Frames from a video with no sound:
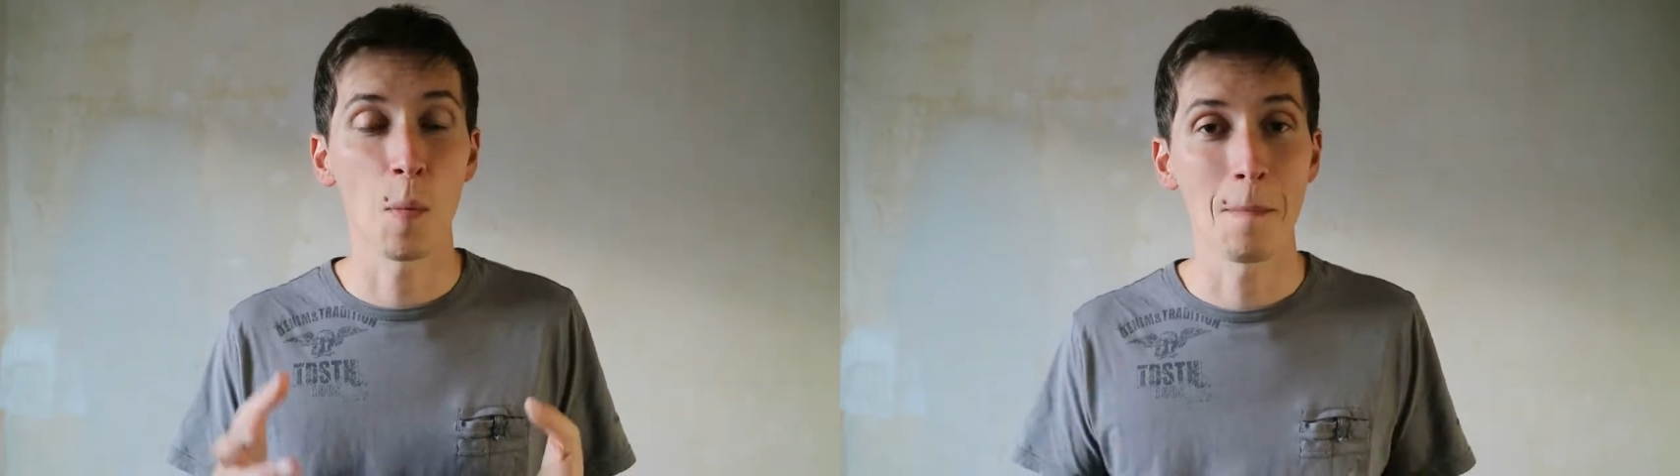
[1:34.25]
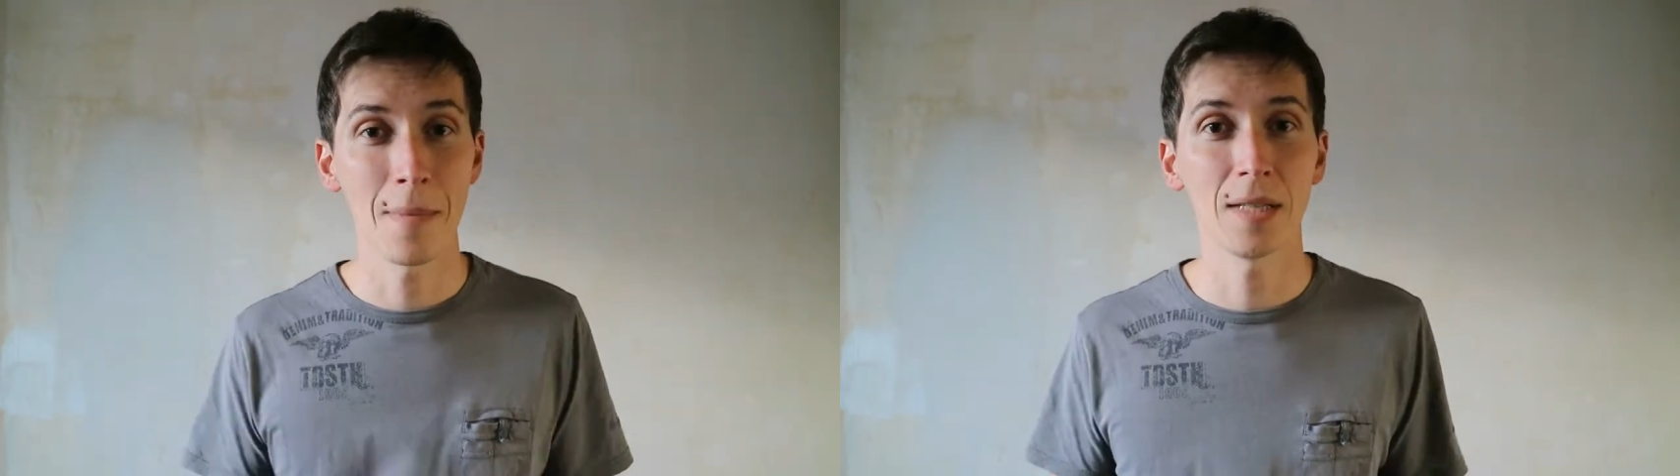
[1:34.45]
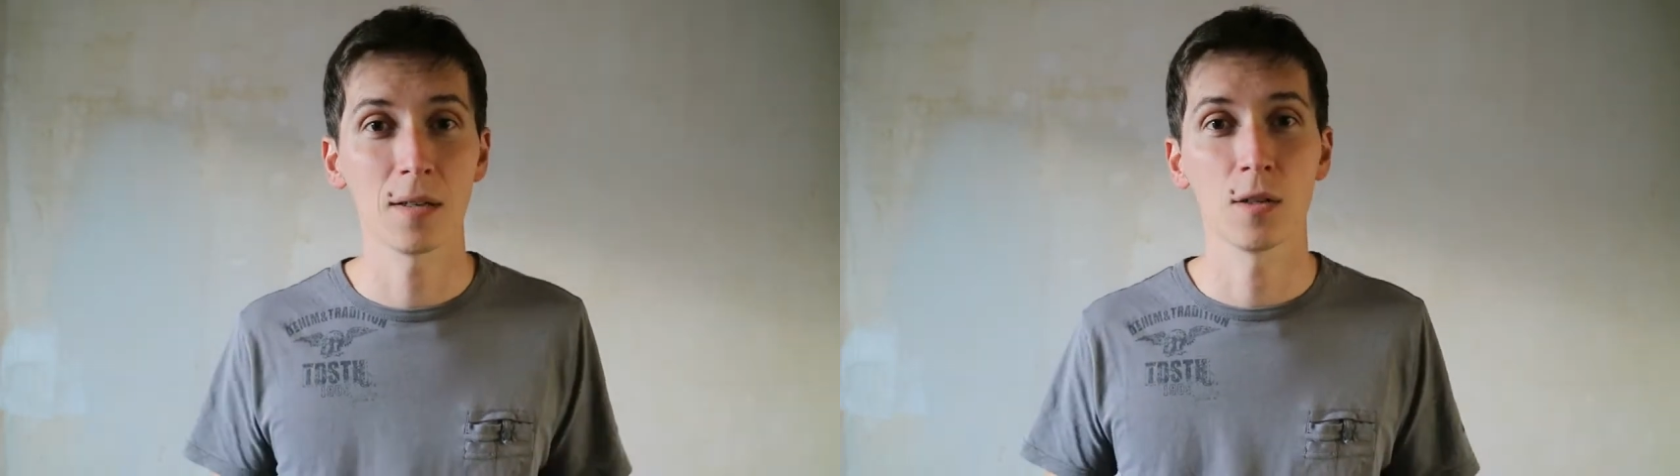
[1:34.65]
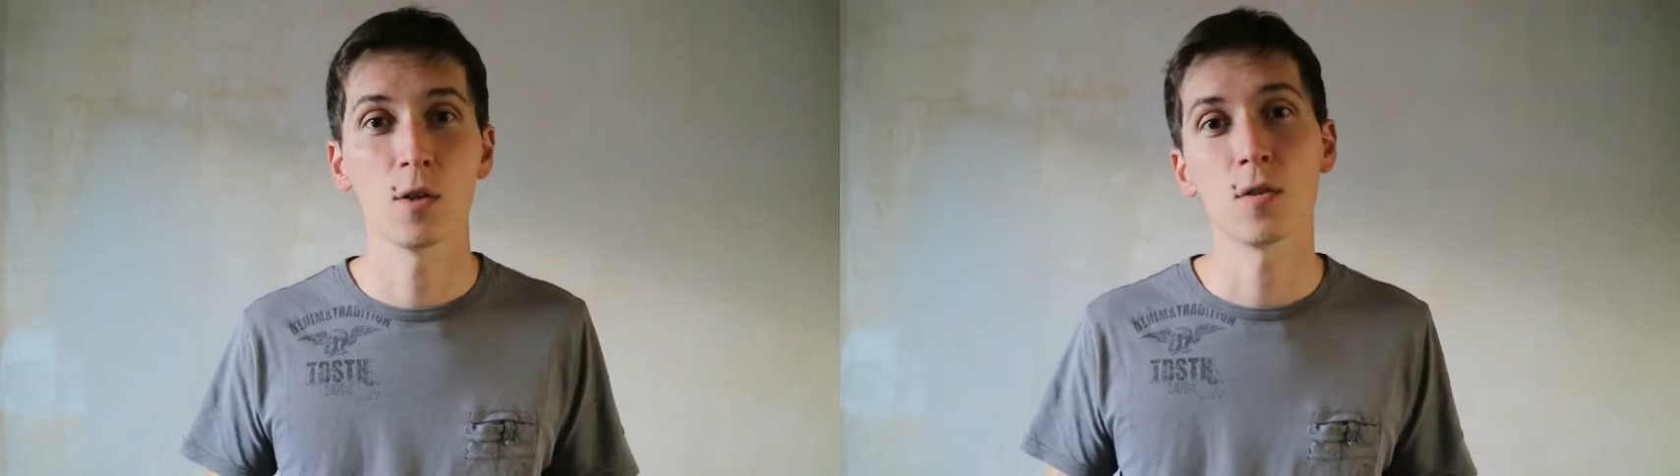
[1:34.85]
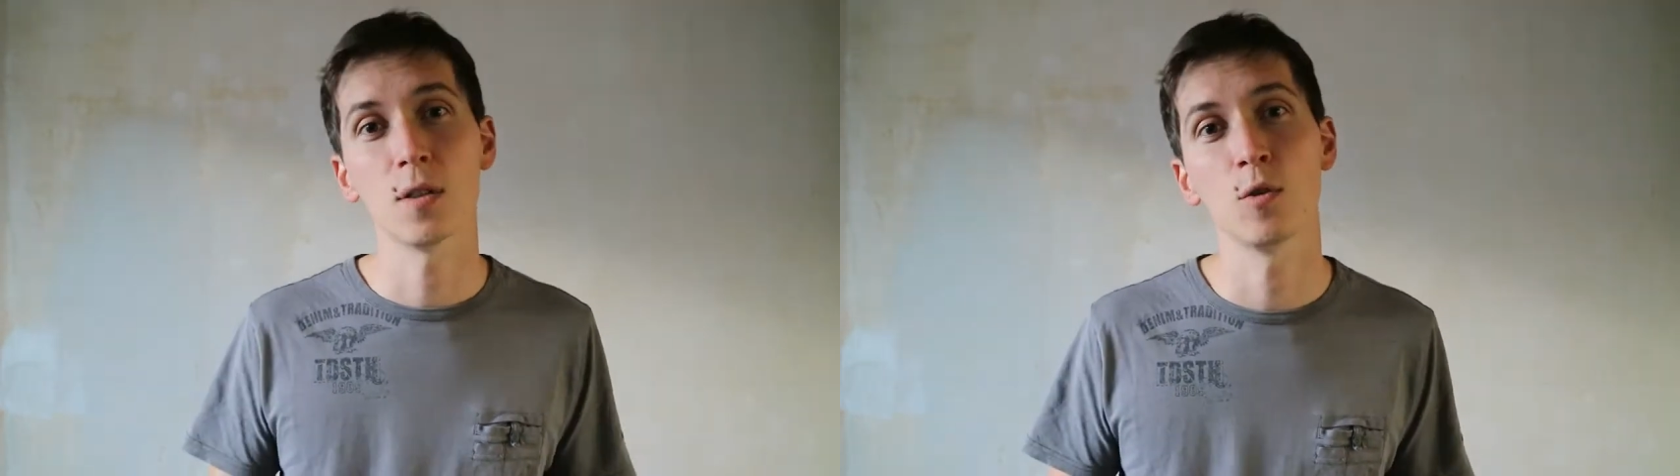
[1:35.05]
maîtres
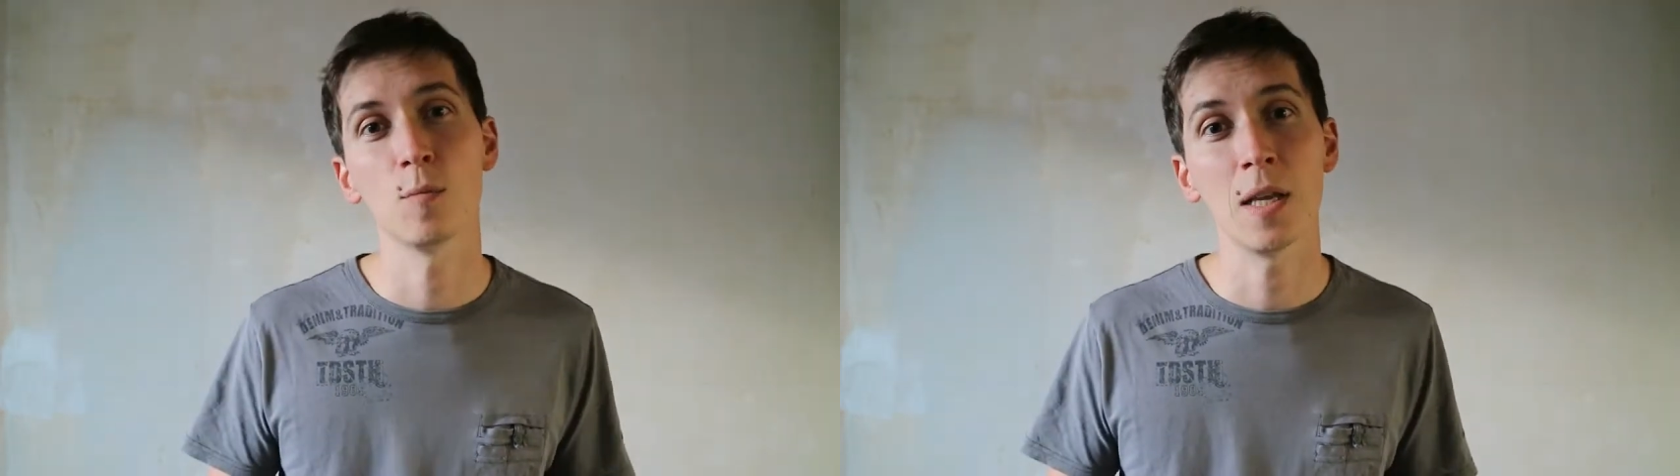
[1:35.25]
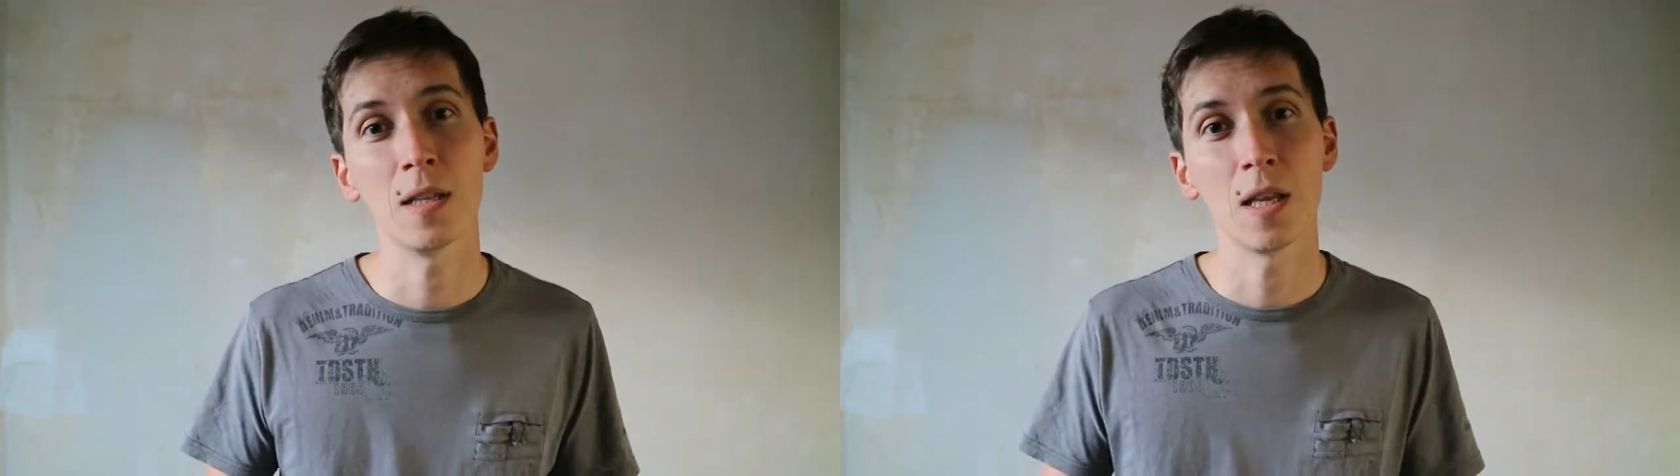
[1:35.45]
dans ces domaines,